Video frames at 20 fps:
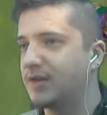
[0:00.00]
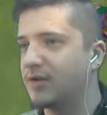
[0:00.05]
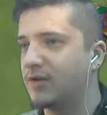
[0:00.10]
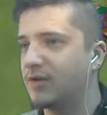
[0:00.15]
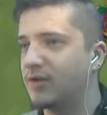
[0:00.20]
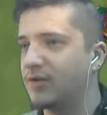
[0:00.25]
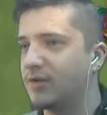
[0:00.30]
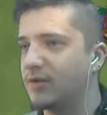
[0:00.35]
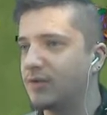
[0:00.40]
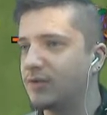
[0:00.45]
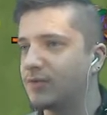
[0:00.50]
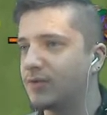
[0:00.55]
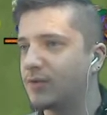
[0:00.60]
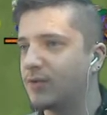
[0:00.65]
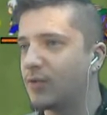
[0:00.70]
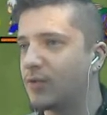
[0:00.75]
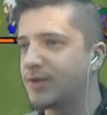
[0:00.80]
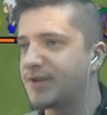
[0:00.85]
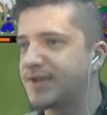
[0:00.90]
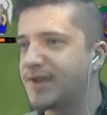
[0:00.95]
euh, de
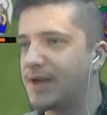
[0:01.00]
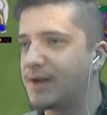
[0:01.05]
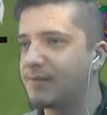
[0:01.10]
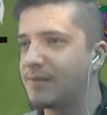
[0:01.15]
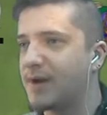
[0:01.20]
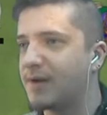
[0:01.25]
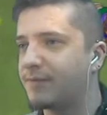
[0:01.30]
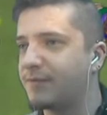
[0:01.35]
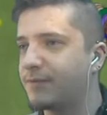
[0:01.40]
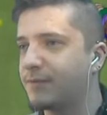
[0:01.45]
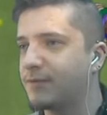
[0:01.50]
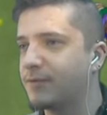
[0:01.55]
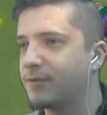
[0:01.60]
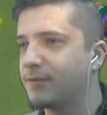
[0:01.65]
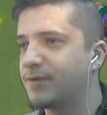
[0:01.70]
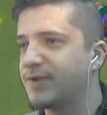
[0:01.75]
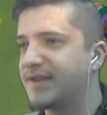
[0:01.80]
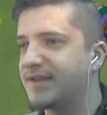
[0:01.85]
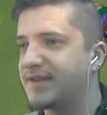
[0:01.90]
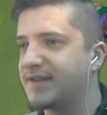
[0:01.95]
grosses armes à
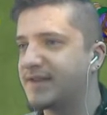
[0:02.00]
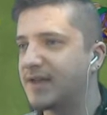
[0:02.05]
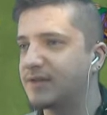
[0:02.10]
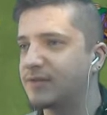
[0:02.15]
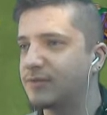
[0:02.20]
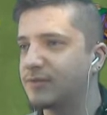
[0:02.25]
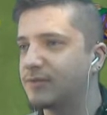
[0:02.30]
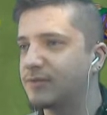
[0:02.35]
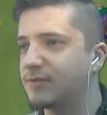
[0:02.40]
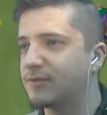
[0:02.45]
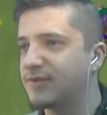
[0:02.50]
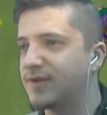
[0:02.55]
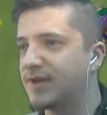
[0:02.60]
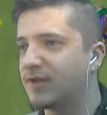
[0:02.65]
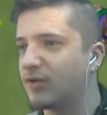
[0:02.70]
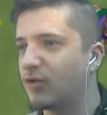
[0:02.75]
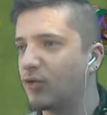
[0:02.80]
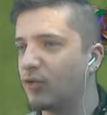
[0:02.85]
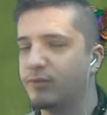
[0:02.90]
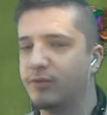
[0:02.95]
feu, des canons, des
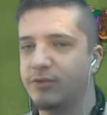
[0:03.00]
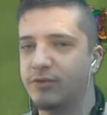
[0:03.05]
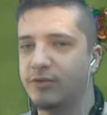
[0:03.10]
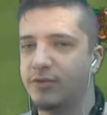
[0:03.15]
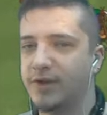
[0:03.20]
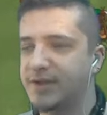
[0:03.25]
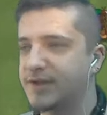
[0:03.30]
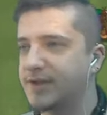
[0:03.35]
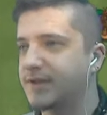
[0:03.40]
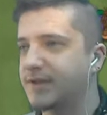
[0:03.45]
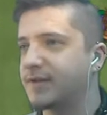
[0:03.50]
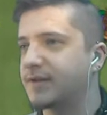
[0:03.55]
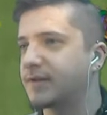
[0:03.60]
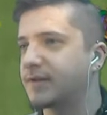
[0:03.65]
robots, etc.